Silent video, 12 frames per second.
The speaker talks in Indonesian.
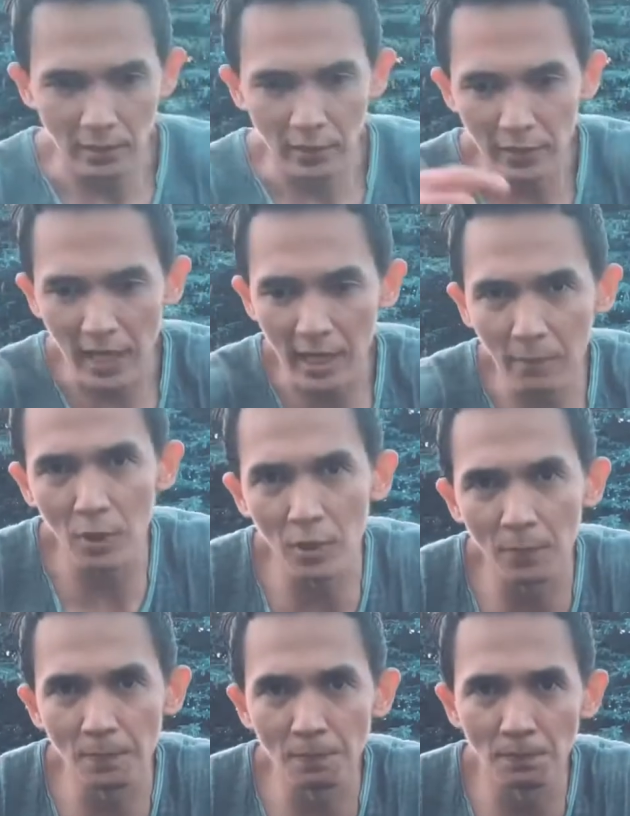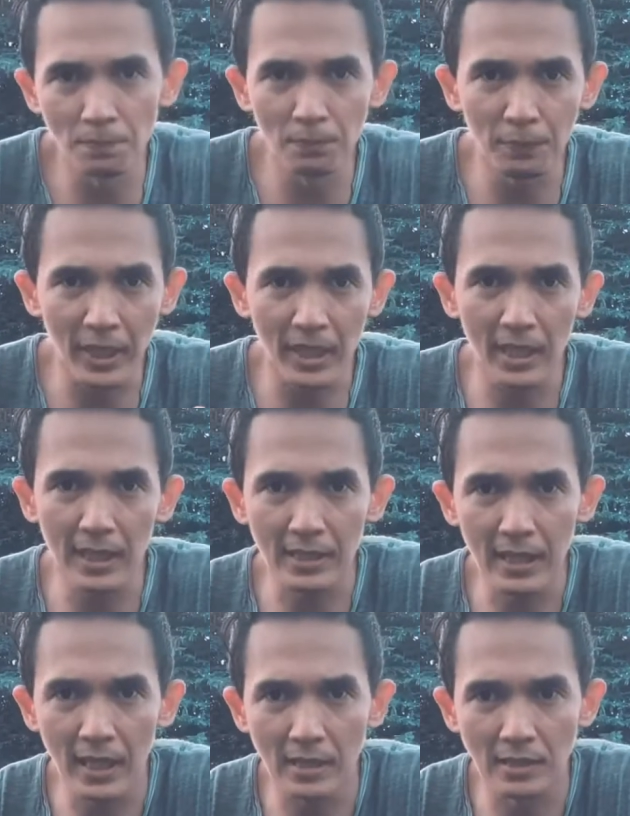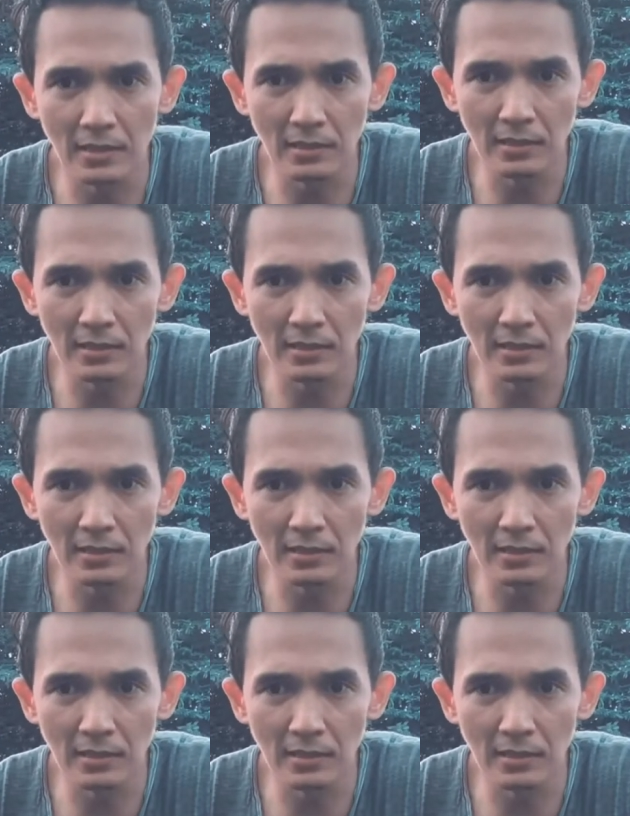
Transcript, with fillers: yang belum pernah latihan